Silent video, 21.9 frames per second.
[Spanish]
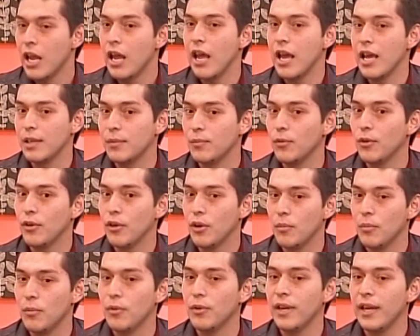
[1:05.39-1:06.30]
Es muy
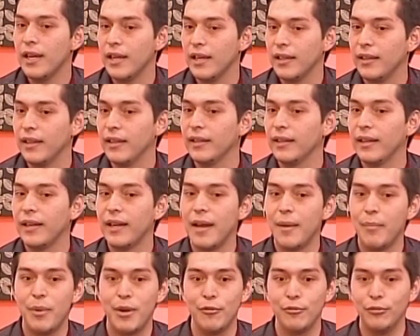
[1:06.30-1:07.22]
común el que tiendan
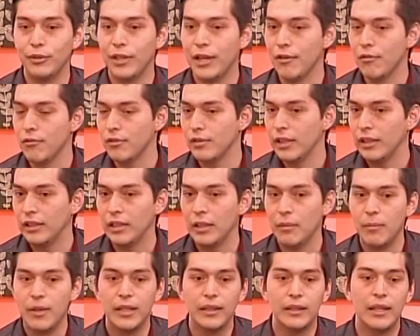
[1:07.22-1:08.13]
a preguntar
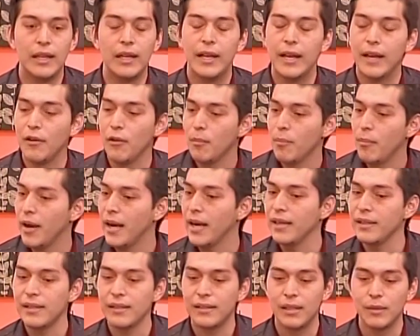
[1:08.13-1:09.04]
constantemente, el que no
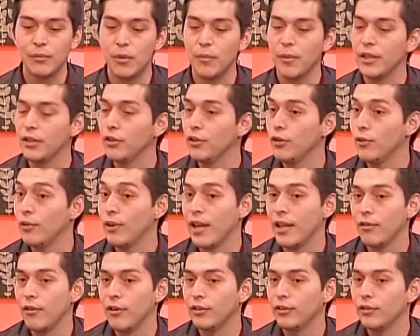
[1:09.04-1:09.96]
paren, se estén moviendo de un
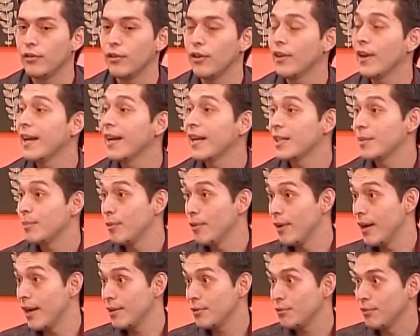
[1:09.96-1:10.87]
lado a otro, quieran
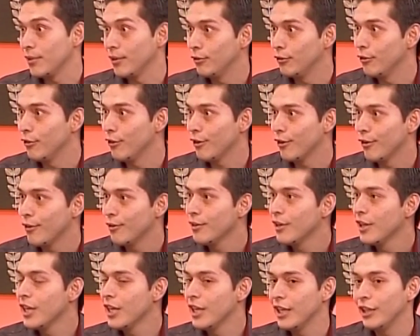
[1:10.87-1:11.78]
explorar su entorno
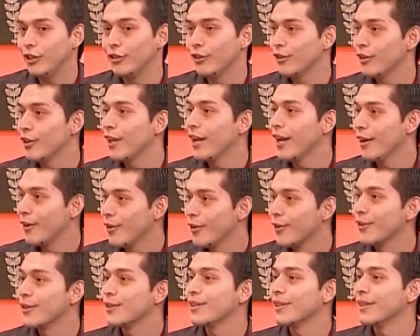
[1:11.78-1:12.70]
y todo quieran
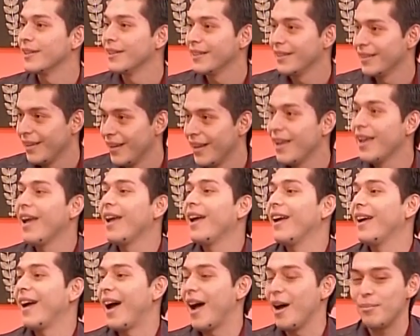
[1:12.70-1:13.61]
conocer. ¿cómo Se llama?
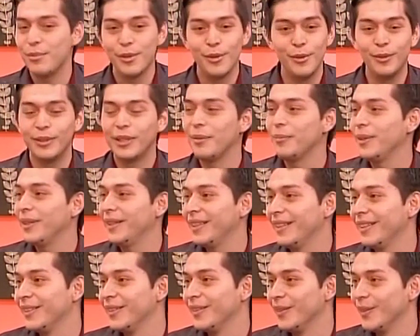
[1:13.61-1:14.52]

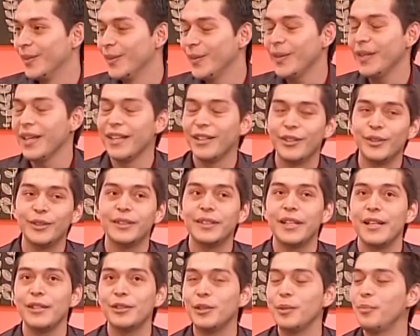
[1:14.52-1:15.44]
absolutamente todo, ¿no? Y entonces
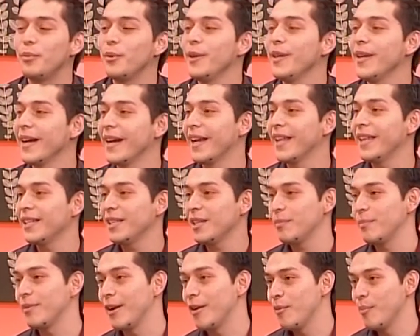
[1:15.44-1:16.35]
esto puede llegar a
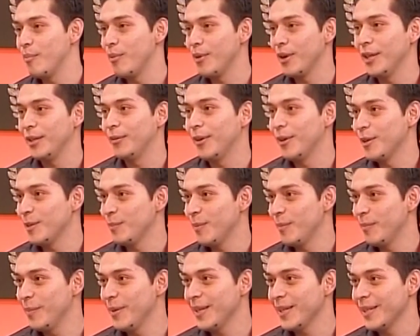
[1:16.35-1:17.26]
desesperar un poquito a los
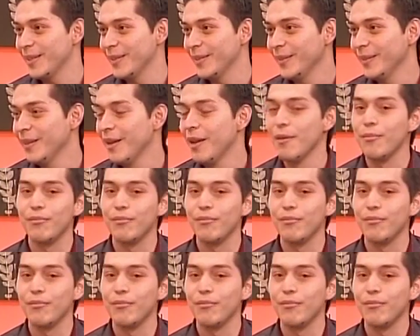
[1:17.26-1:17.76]
papás, ¿no?